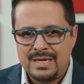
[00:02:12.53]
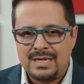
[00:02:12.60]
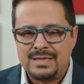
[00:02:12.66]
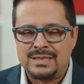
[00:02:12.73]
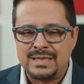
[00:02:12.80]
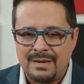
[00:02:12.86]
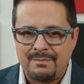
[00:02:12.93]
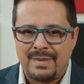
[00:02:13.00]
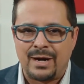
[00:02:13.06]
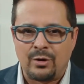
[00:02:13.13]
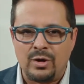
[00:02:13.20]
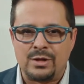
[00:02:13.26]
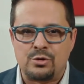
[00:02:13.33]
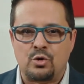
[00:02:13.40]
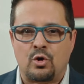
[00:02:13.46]
Sin embargo,
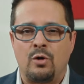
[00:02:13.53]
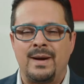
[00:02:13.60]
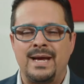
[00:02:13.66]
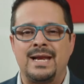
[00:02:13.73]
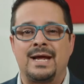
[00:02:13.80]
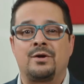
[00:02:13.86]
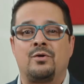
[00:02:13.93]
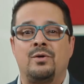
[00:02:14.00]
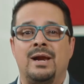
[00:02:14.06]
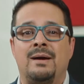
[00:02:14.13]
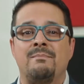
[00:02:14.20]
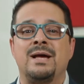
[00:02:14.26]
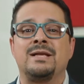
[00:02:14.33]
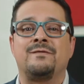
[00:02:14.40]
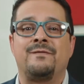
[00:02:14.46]
le tocó bailar con la
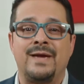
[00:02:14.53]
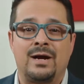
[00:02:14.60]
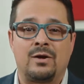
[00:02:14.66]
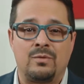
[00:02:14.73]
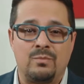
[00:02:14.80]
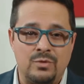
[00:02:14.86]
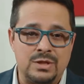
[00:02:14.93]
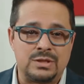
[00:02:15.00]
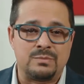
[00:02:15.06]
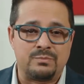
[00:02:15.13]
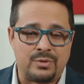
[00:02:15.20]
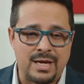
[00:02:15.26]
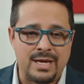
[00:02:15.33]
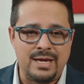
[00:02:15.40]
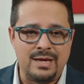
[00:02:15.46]
más fea, como dicen
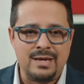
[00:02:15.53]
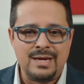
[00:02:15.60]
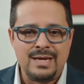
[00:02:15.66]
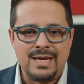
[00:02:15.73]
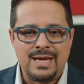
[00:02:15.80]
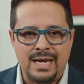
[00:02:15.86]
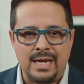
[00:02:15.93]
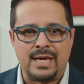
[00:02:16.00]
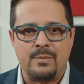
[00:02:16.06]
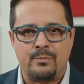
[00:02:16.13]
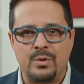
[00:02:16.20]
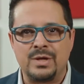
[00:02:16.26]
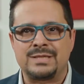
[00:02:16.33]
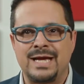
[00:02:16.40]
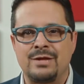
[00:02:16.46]
por ahí, el
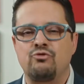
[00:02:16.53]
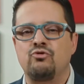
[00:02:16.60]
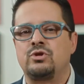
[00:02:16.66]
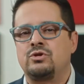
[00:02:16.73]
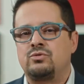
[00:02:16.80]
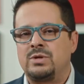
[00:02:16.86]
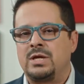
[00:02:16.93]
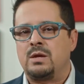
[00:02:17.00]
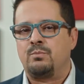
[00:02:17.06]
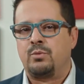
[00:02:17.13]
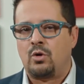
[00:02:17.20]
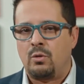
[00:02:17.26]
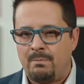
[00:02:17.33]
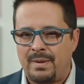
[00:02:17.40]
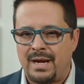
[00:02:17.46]
equipo de Santos, que es un equipo
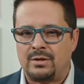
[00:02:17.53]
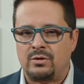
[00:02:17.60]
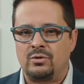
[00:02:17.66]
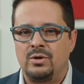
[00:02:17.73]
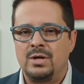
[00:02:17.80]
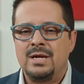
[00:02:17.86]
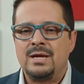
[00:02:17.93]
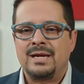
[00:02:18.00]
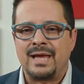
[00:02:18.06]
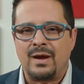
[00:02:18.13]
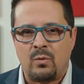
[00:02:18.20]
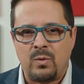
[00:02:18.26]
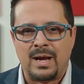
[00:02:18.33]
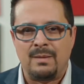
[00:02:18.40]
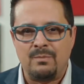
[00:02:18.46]
compacto, que
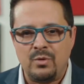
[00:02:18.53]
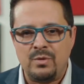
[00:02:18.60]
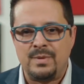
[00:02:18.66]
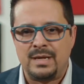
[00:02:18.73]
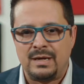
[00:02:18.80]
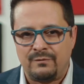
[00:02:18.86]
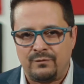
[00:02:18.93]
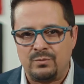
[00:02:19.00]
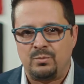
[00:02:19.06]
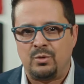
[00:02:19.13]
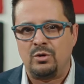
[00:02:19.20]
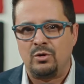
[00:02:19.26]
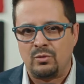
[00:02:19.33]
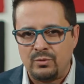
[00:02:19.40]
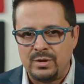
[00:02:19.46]
juega muy bien al
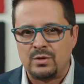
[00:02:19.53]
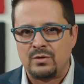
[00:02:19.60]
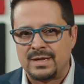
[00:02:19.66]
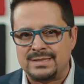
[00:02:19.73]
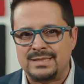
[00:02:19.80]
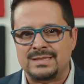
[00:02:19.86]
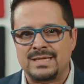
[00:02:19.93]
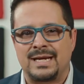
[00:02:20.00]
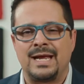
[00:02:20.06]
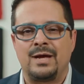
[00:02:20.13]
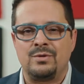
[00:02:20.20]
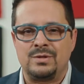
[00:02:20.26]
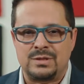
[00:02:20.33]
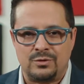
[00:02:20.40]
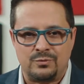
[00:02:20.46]
fútbol. Lo único que sí está claro,
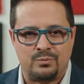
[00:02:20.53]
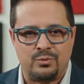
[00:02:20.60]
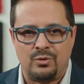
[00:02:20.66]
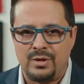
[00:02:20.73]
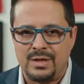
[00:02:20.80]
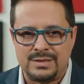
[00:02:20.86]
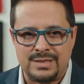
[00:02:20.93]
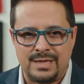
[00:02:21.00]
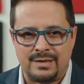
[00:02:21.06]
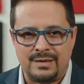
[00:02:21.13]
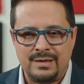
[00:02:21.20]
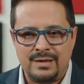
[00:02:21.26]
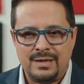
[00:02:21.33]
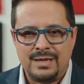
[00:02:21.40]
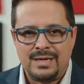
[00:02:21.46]
y se los puedo
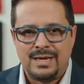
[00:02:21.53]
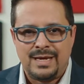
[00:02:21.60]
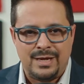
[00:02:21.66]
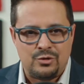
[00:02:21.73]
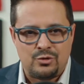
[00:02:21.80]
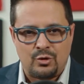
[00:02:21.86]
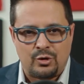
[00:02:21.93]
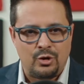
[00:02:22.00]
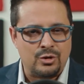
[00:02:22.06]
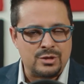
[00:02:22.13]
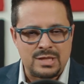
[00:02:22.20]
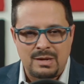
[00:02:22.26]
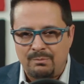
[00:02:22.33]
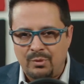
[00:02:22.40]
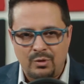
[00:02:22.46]
decir, en Torreón
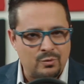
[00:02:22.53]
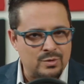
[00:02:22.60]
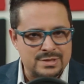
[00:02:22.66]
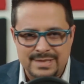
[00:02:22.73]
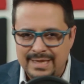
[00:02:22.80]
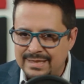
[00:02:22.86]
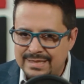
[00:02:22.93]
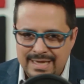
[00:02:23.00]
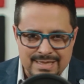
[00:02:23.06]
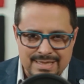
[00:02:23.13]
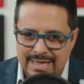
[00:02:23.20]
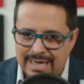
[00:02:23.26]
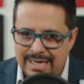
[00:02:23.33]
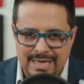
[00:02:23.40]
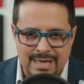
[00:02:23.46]
tampoco están tan
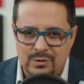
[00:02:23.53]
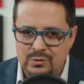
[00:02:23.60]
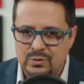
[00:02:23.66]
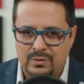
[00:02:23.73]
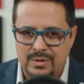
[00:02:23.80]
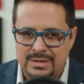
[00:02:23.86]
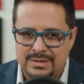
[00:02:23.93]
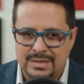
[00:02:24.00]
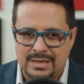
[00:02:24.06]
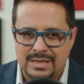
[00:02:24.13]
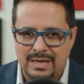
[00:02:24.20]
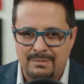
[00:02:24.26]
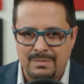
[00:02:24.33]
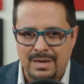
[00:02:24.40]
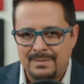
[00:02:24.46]
tranquilos con este
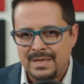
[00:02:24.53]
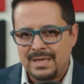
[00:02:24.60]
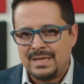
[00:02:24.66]
tema.